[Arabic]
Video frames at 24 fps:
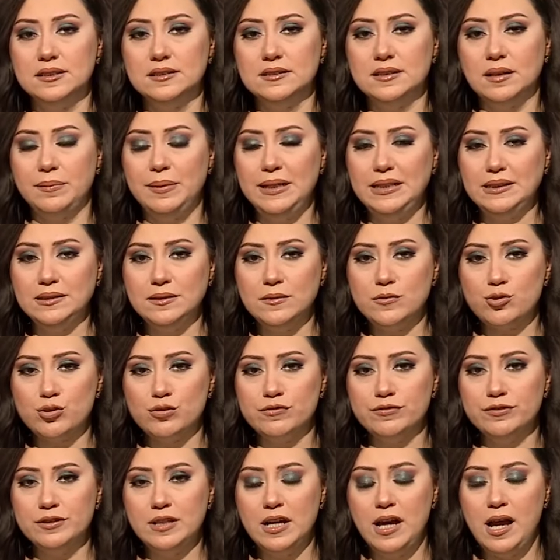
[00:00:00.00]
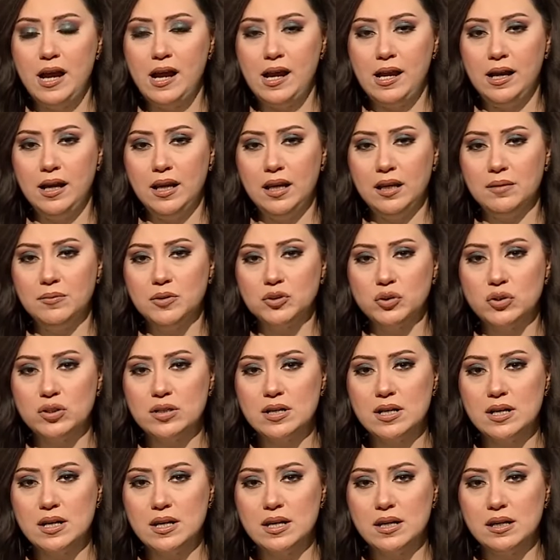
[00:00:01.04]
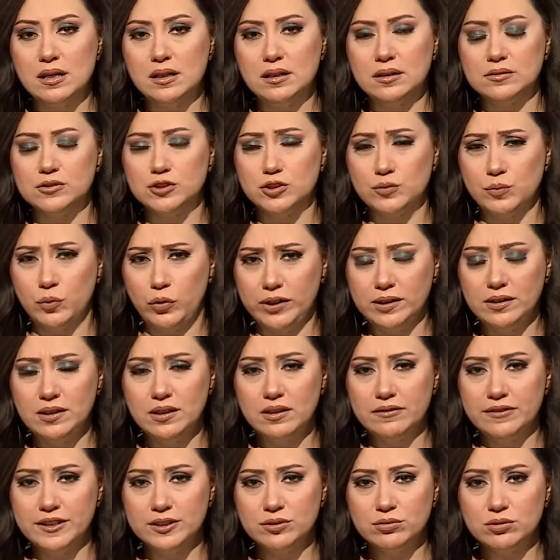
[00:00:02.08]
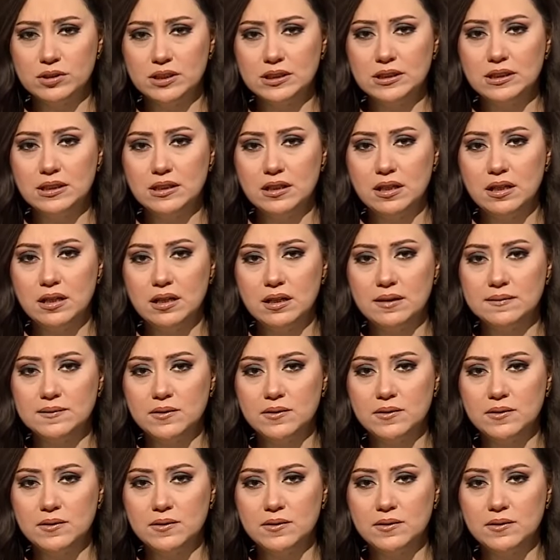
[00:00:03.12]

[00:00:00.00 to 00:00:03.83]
تابعنا وشفنا على مدار الاسبوعين اللي فاتوا كده